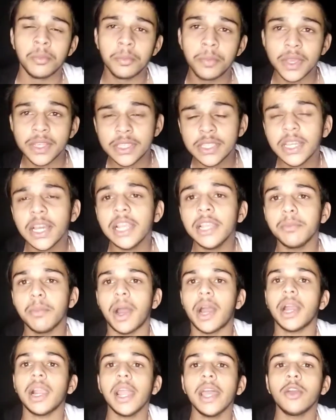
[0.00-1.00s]
বেসিক্যালি
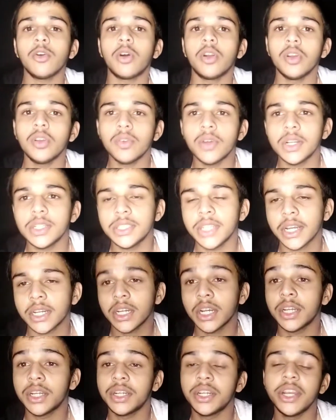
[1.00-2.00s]
বাংলায় কন্ট্রোভার্সি
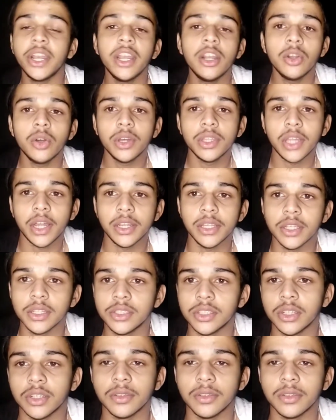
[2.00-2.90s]
একটা ট্রেন্ড হয়ে দাঁড়িয়েছে